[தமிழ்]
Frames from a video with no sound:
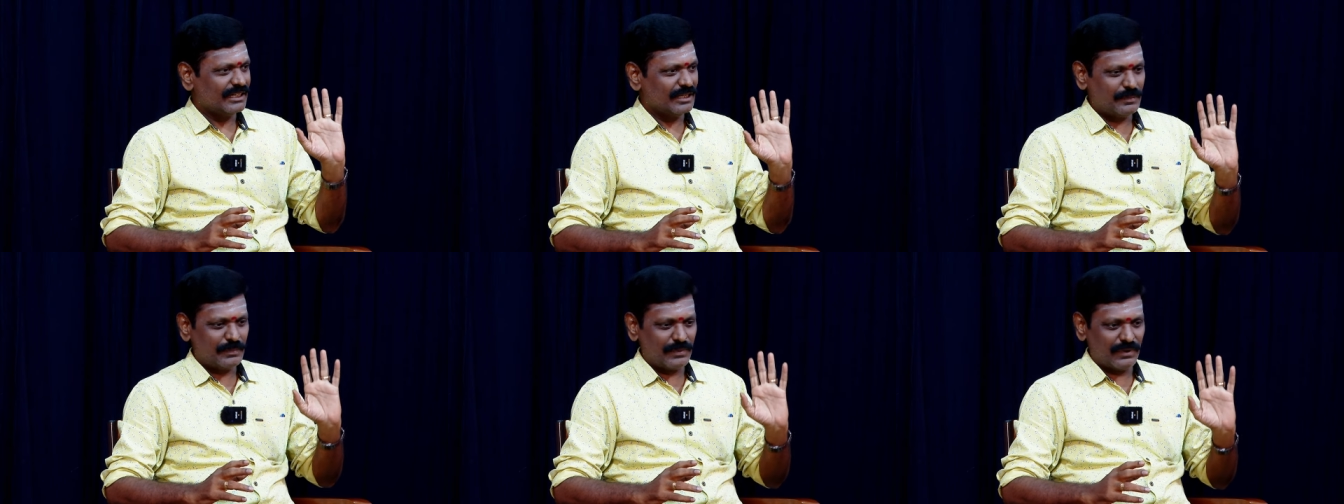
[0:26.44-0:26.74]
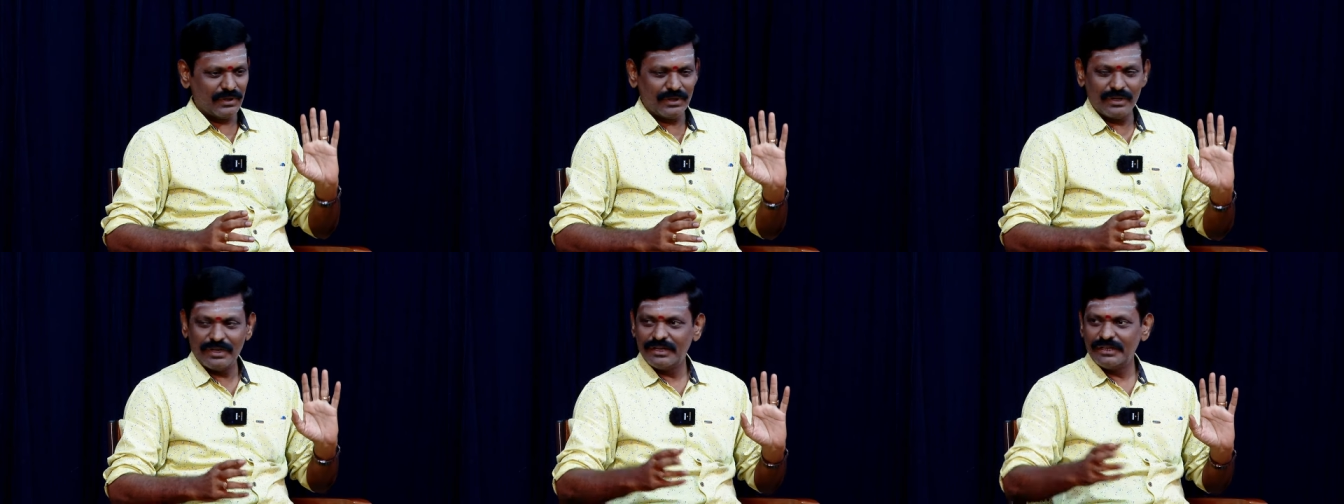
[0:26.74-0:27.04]
இப்போ
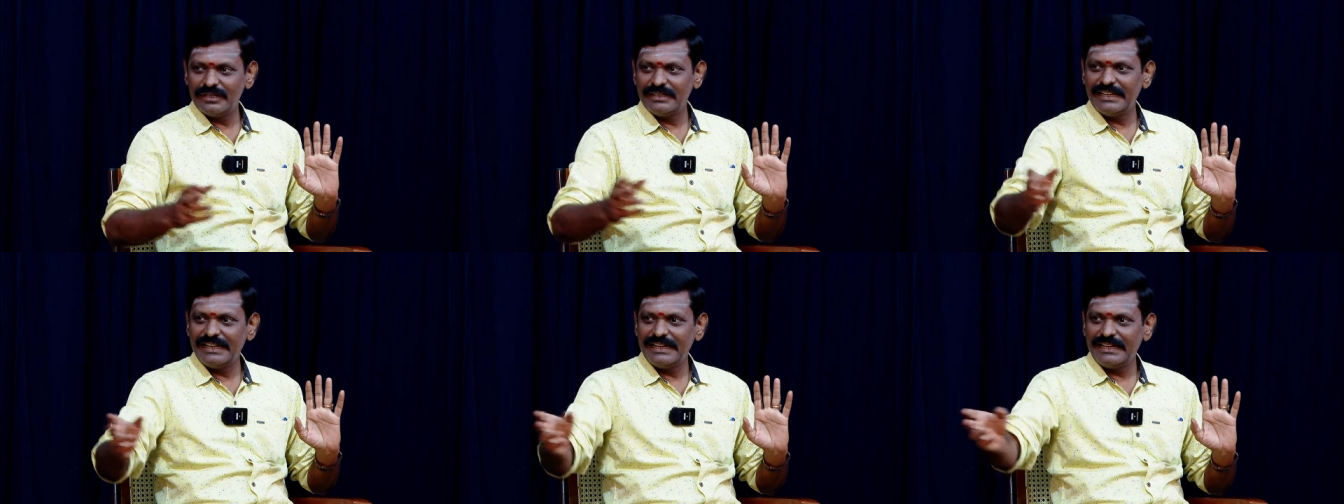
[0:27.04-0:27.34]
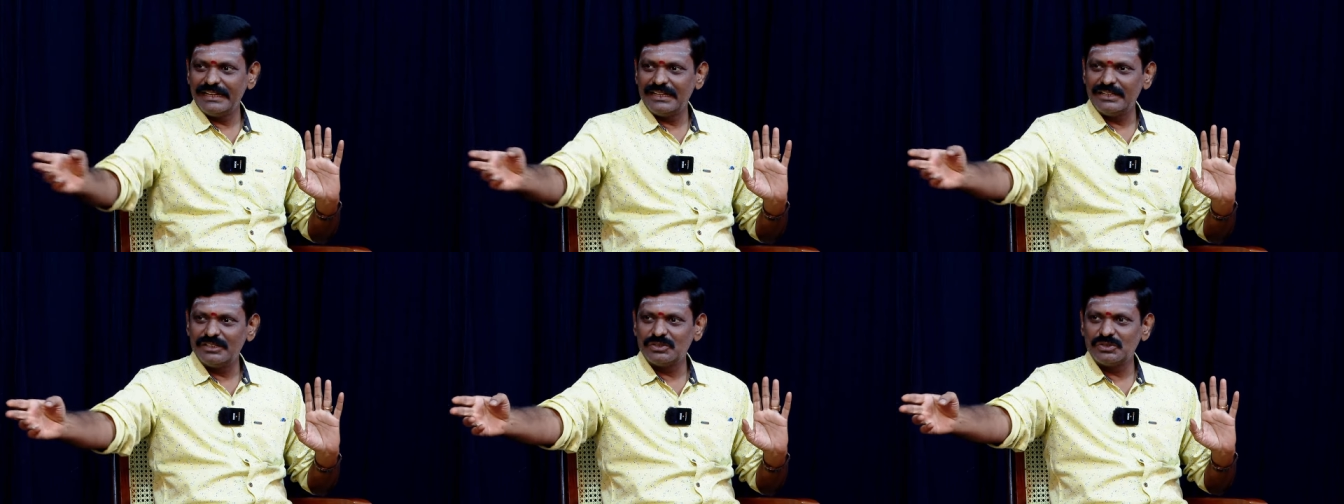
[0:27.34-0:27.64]

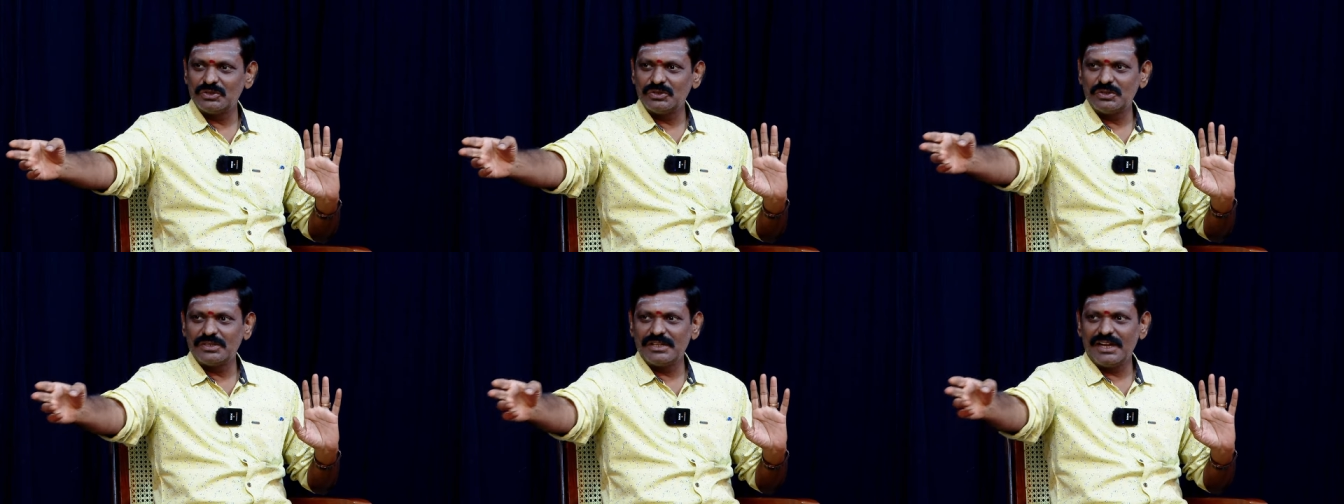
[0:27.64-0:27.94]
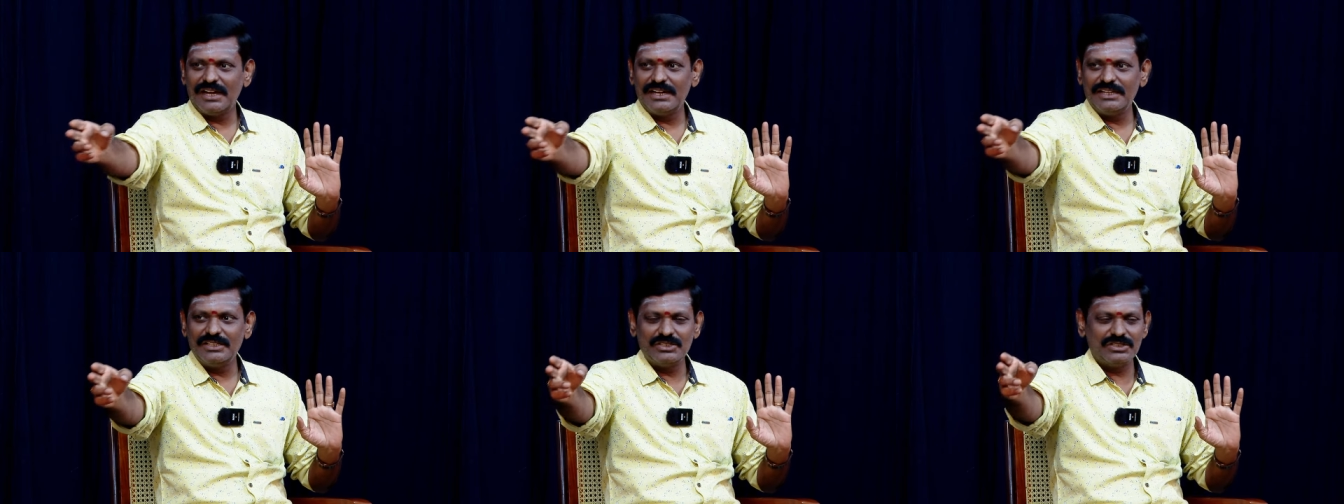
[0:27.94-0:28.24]
நிறைய
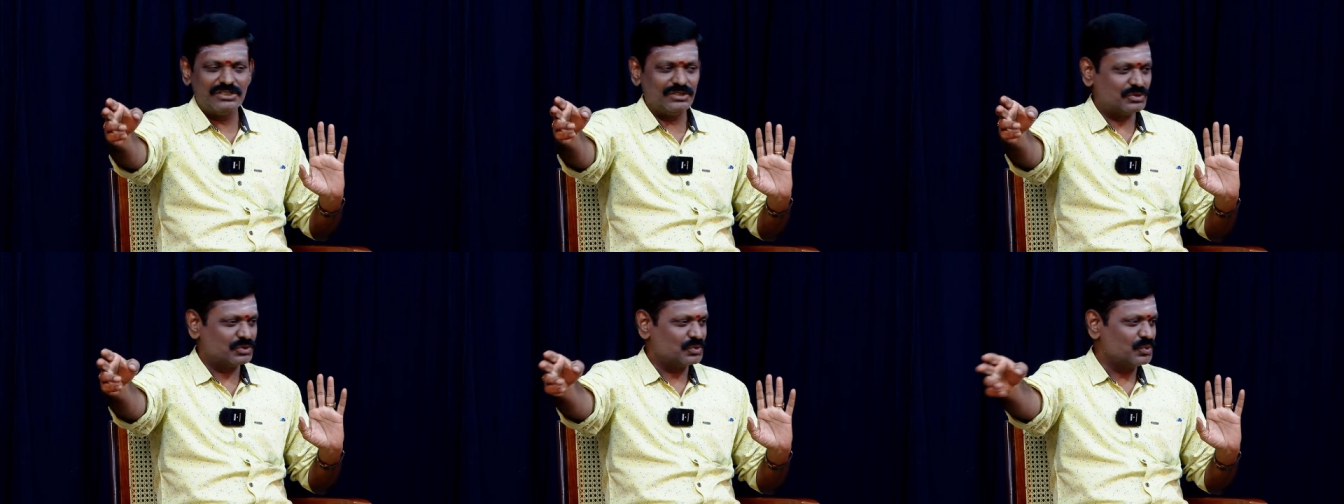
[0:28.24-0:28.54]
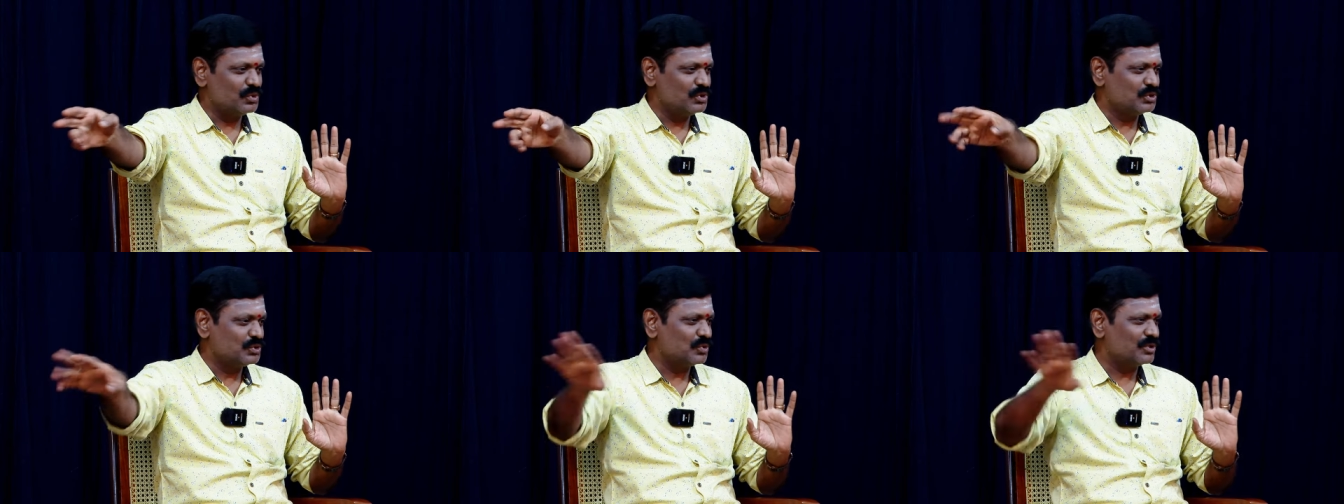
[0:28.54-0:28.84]
காலேஜ்
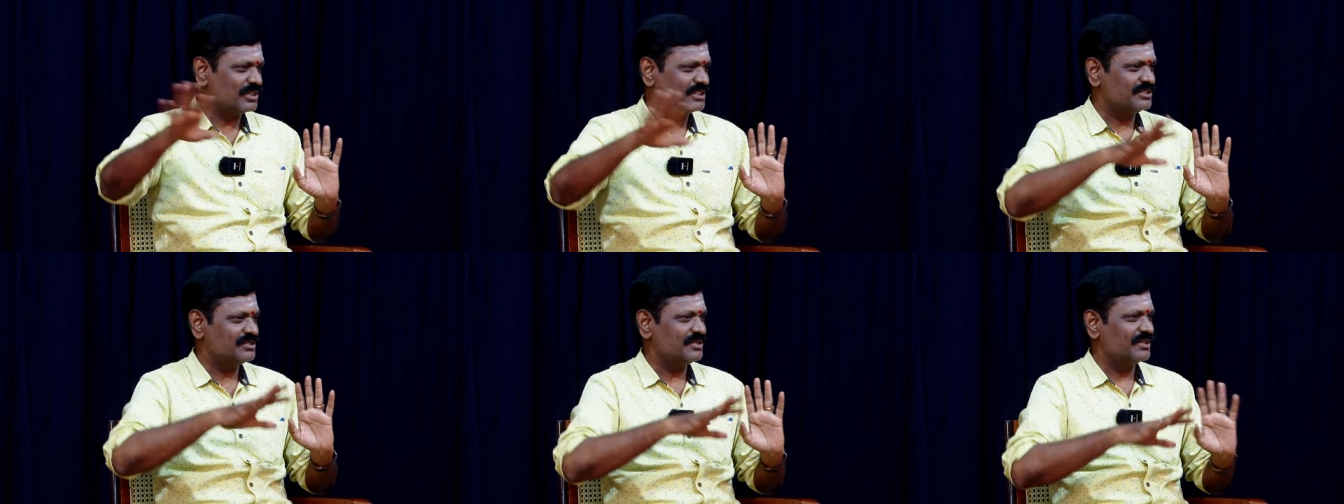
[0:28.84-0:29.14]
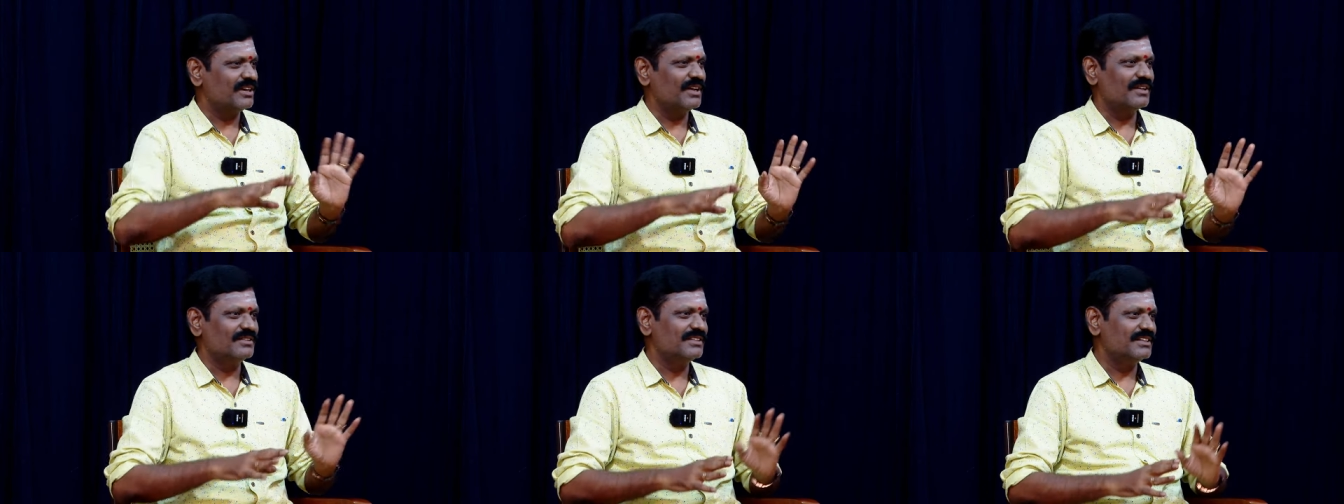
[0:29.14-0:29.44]
ஸ்கூல் ஸ்டூடெண்ட்ஸ்
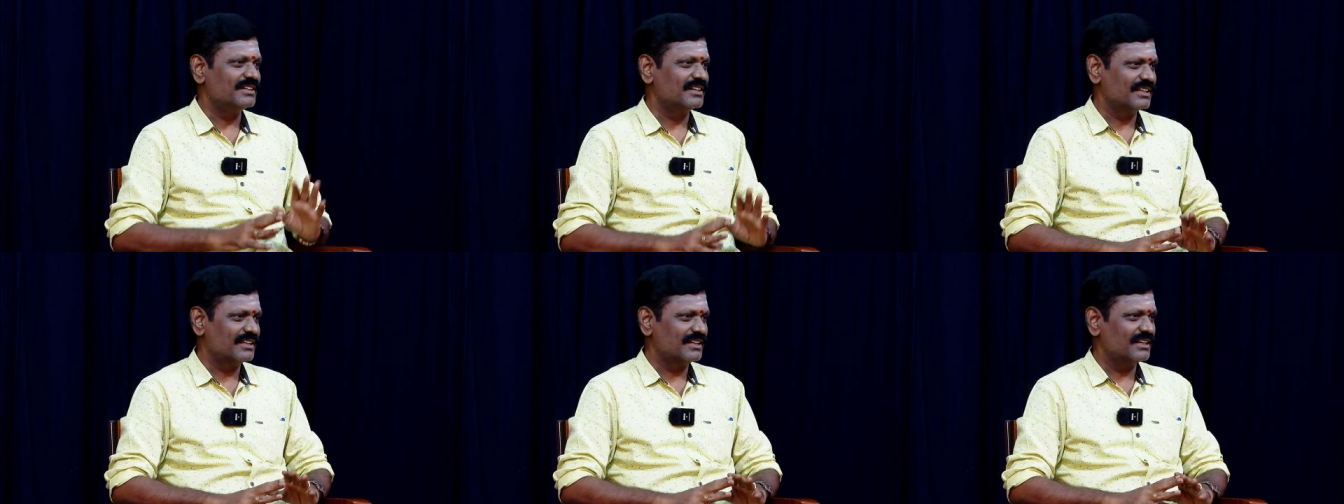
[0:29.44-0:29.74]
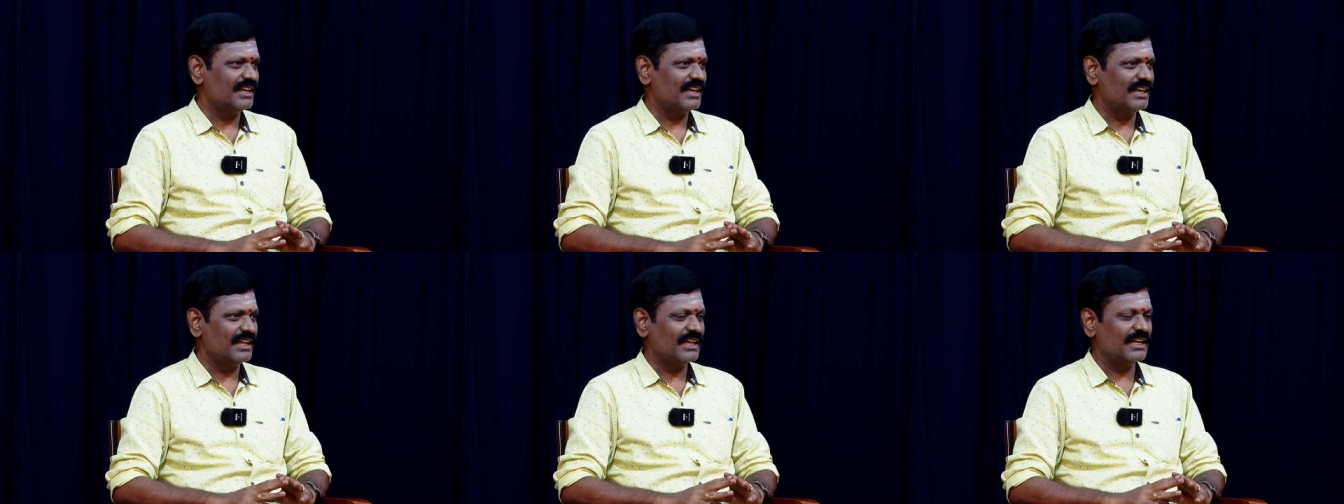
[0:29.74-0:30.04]
இவங்களாம்
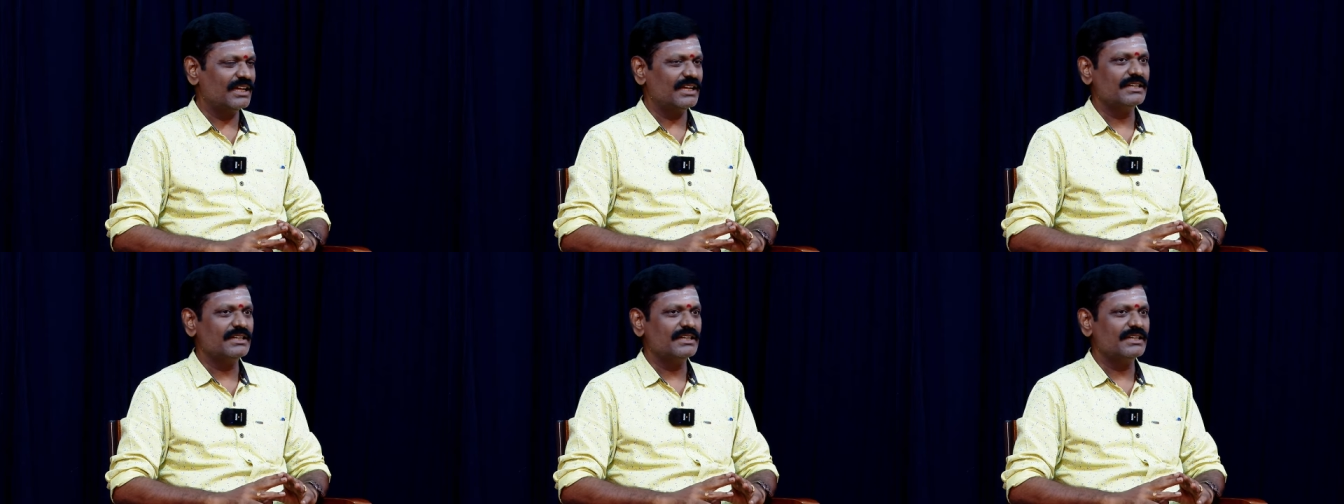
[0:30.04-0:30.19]
வந்துருக்கிறதுனால